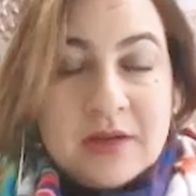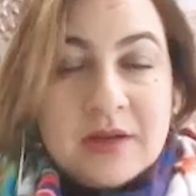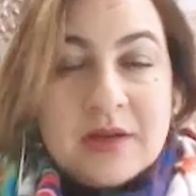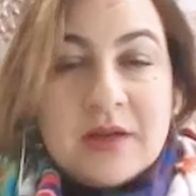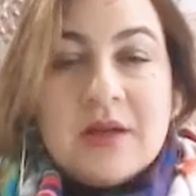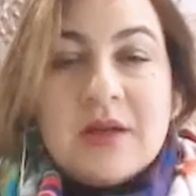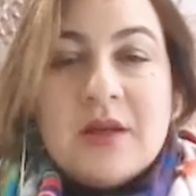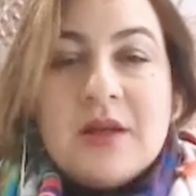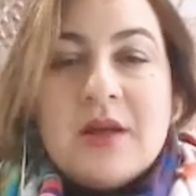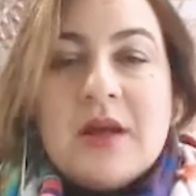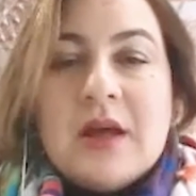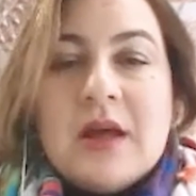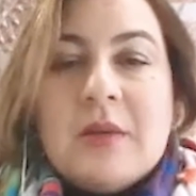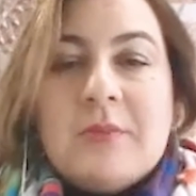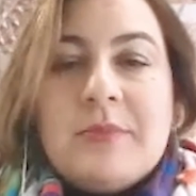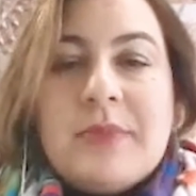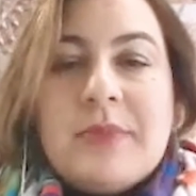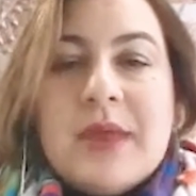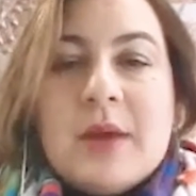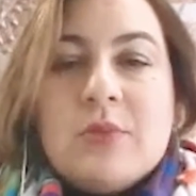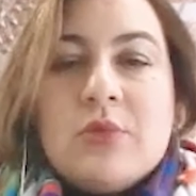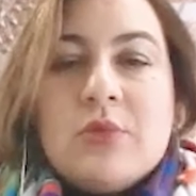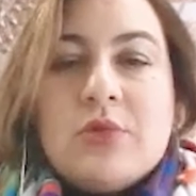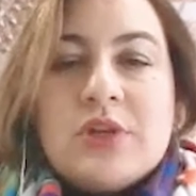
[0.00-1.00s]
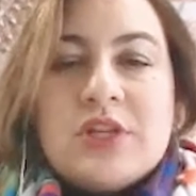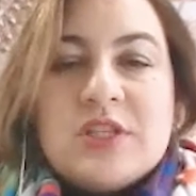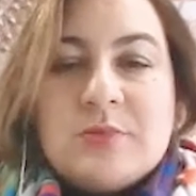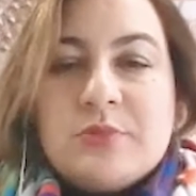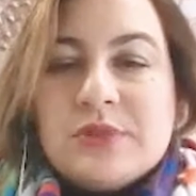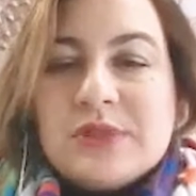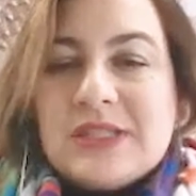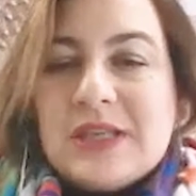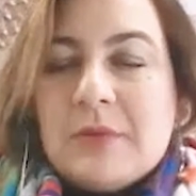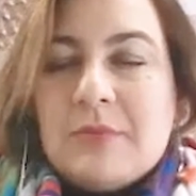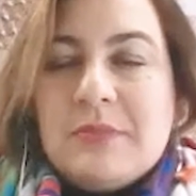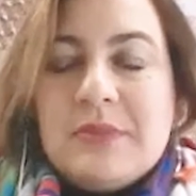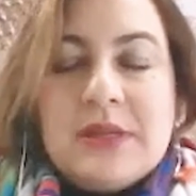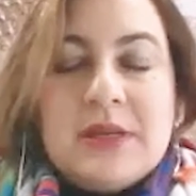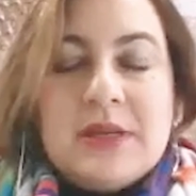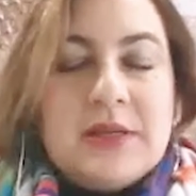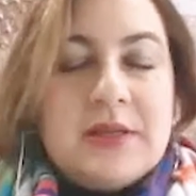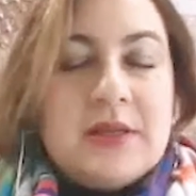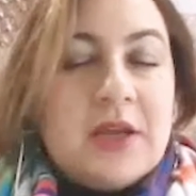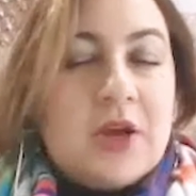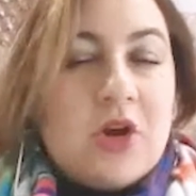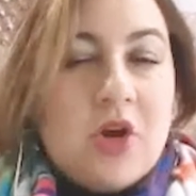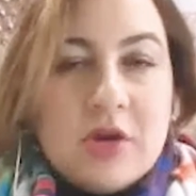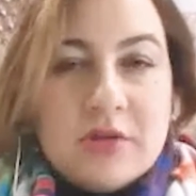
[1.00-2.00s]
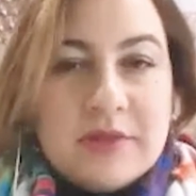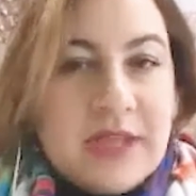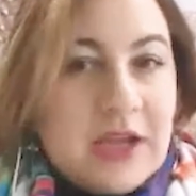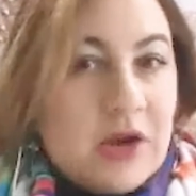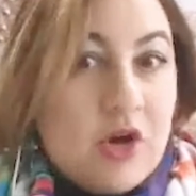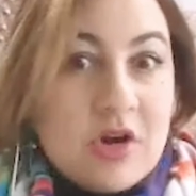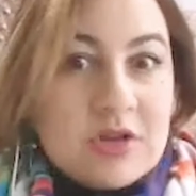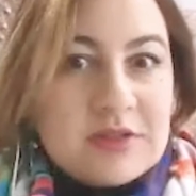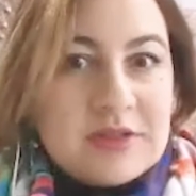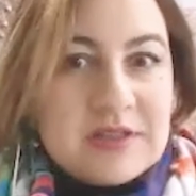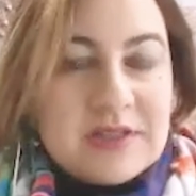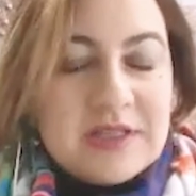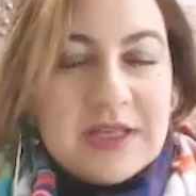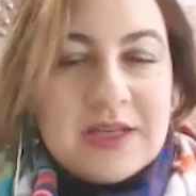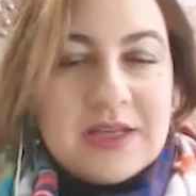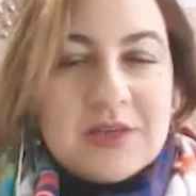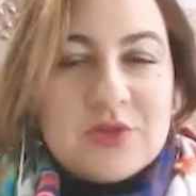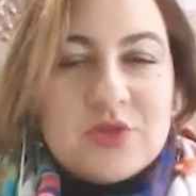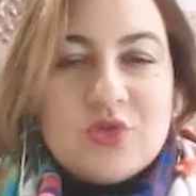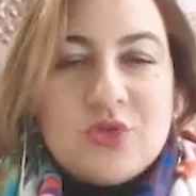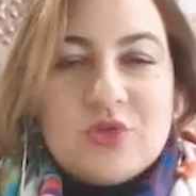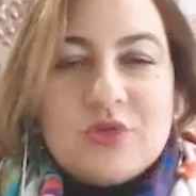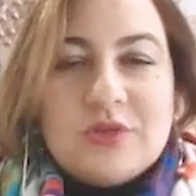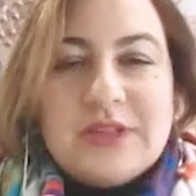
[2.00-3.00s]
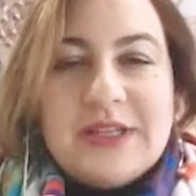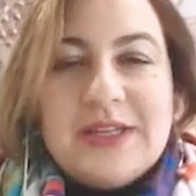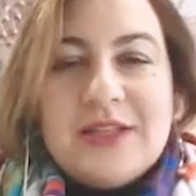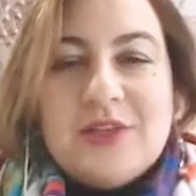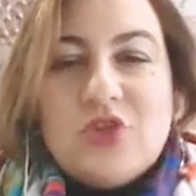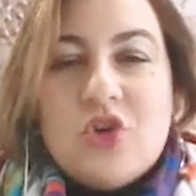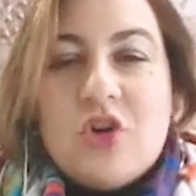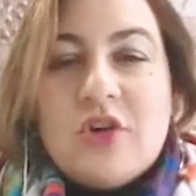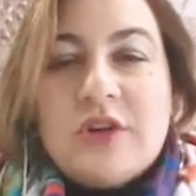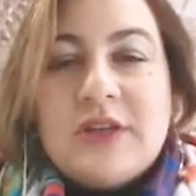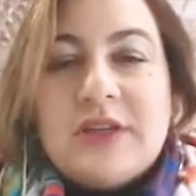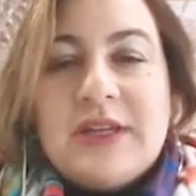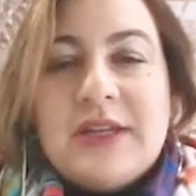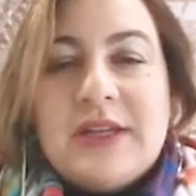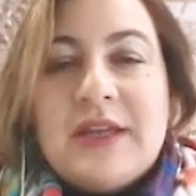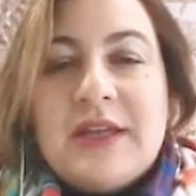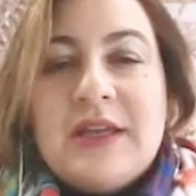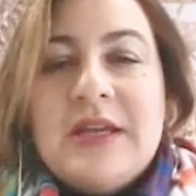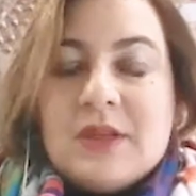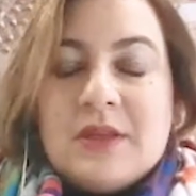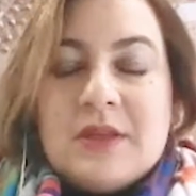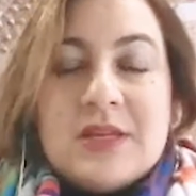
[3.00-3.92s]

abbiamo responsabili co- dei costi che sono delle donne,